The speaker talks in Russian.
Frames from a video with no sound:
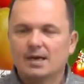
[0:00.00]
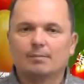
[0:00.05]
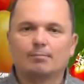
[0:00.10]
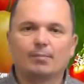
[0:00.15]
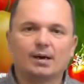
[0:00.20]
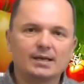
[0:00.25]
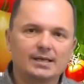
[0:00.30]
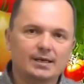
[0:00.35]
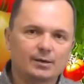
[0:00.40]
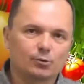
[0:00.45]

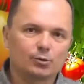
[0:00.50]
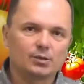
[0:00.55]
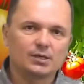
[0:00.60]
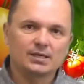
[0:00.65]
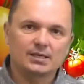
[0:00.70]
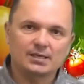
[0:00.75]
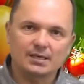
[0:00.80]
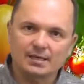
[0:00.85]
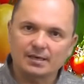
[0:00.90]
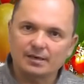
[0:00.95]
молекулы
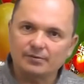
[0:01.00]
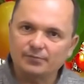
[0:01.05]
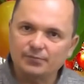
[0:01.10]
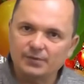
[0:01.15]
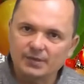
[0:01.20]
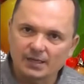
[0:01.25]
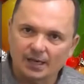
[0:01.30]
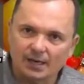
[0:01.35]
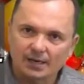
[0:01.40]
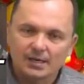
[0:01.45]

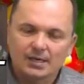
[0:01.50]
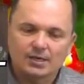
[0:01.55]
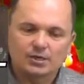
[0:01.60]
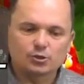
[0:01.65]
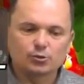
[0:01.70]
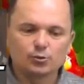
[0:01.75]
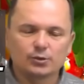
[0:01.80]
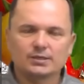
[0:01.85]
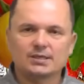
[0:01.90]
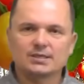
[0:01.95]
хлорофила.
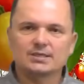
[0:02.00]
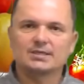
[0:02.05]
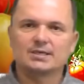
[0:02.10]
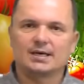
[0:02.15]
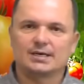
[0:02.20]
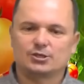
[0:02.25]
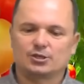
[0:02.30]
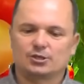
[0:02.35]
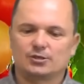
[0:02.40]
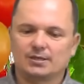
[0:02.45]
Что это
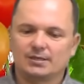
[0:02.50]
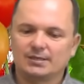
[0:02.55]
значит?